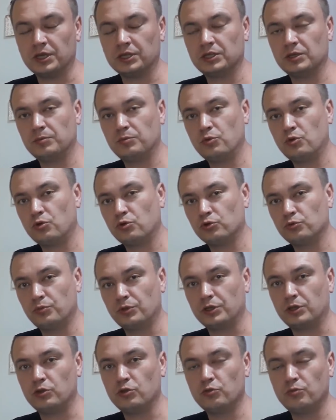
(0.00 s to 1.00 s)
Это могут
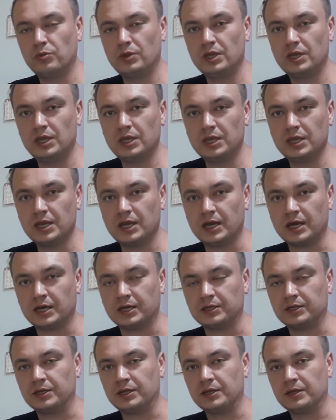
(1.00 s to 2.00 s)
быть любые
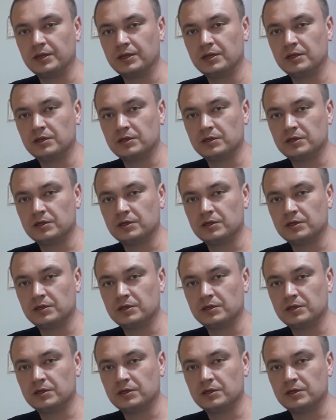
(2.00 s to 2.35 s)
ягоды.